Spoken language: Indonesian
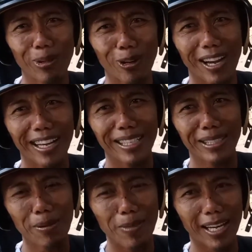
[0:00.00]
Semoga ada
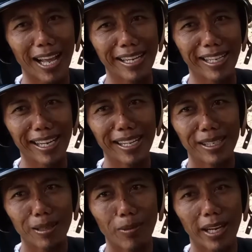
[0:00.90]
sambaran ya.
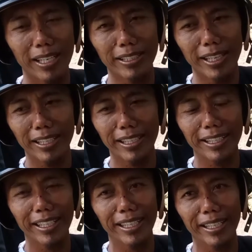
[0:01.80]
Kemarin saya di
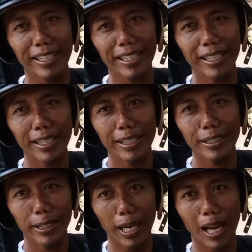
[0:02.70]

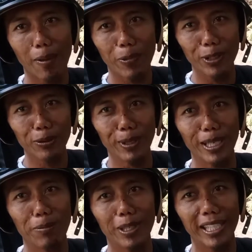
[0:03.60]
Cikalapa cuma
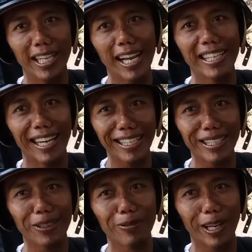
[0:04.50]
dapat ikan nila
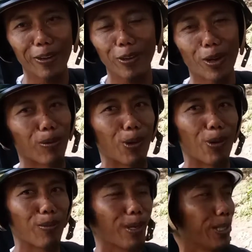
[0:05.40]
satu ekor
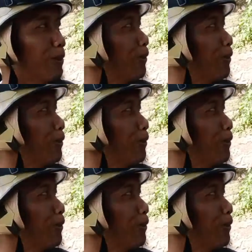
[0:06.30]
Allah Akbar